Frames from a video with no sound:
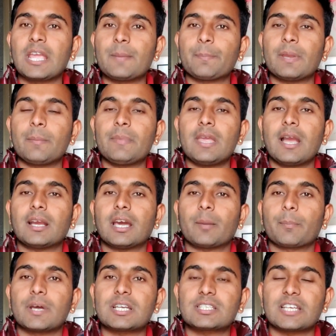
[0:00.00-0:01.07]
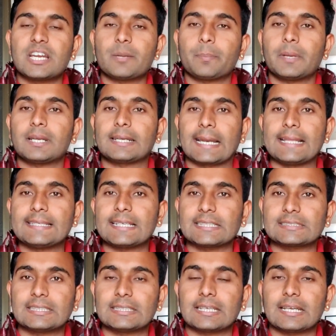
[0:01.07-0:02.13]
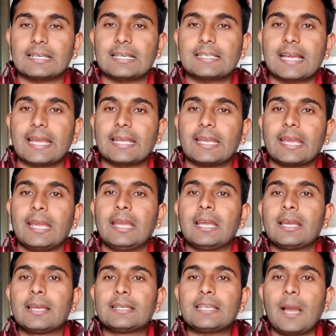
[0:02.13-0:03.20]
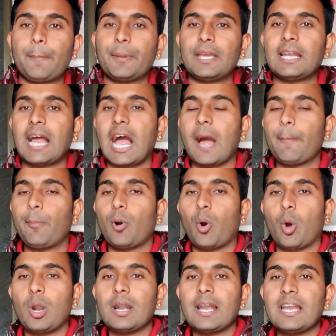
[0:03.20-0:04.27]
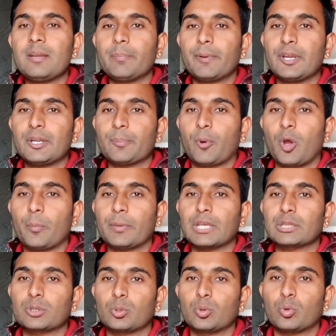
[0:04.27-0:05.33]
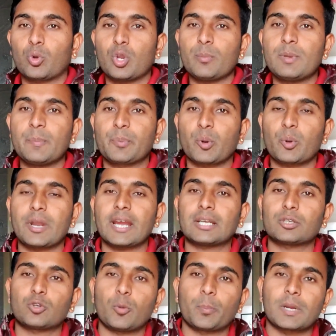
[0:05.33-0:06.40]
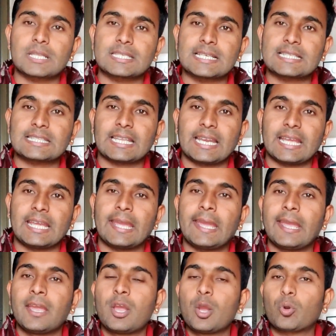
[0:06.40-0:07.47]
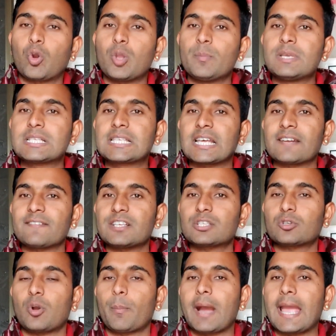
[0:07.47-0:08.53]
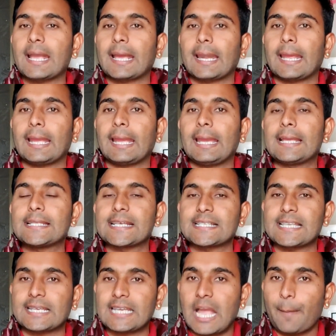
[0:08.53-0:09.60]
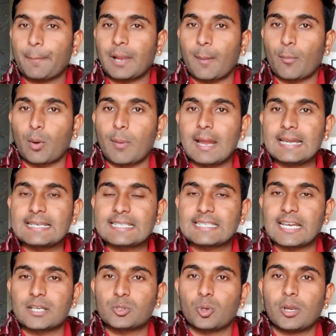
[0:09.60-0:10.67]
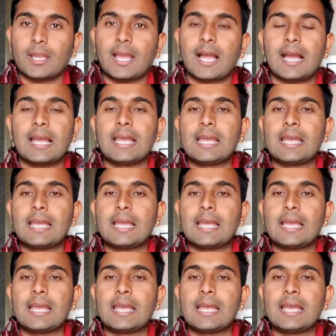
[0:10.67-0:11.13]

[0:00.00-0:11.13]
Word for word: कहीं पे भी अगर मर्चेंट पर ट्रांजैक्शन करने जाएंगे या फिर आप ऑनलाइन प्लेटफॉर्म के थ्रू कोई भी प्रोडक्ट को परचेज करेंगे कोई भी सर्विस को बाय करेंगे जैसे कि आपका मोबाइल रिचार्ज हो गया